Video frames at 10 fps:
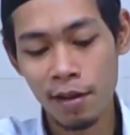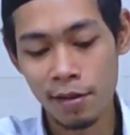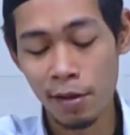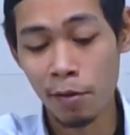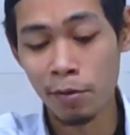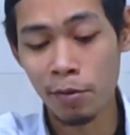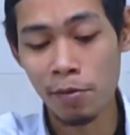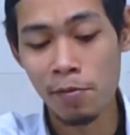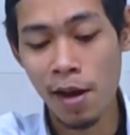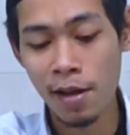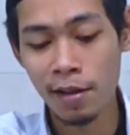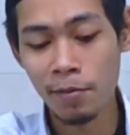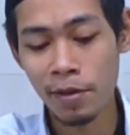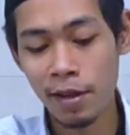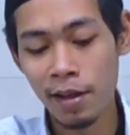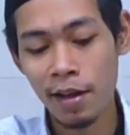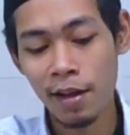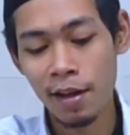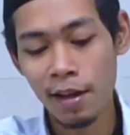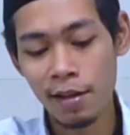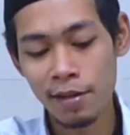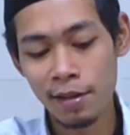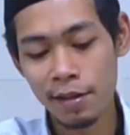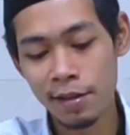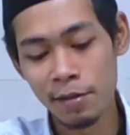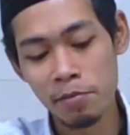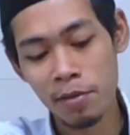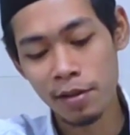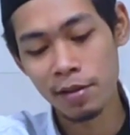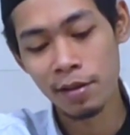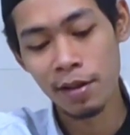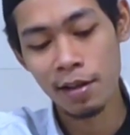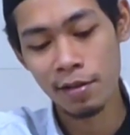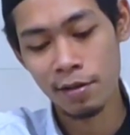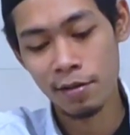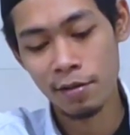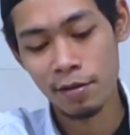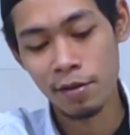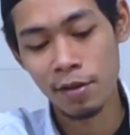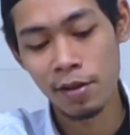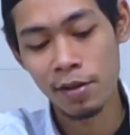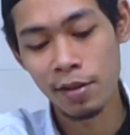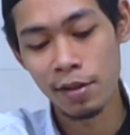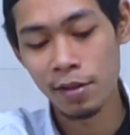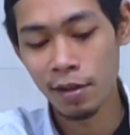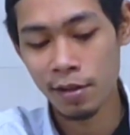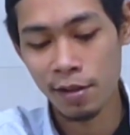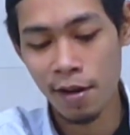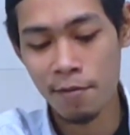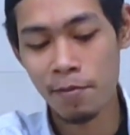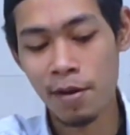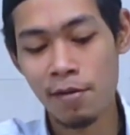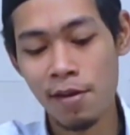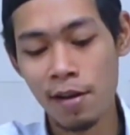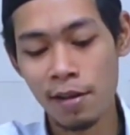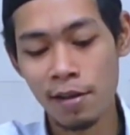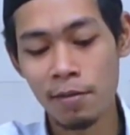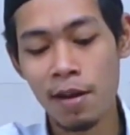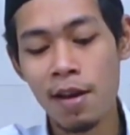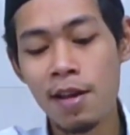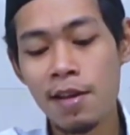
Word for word: isih rotok lumayan tapi nek isih diperjelas ciri-cirinya siapa orangnya siapa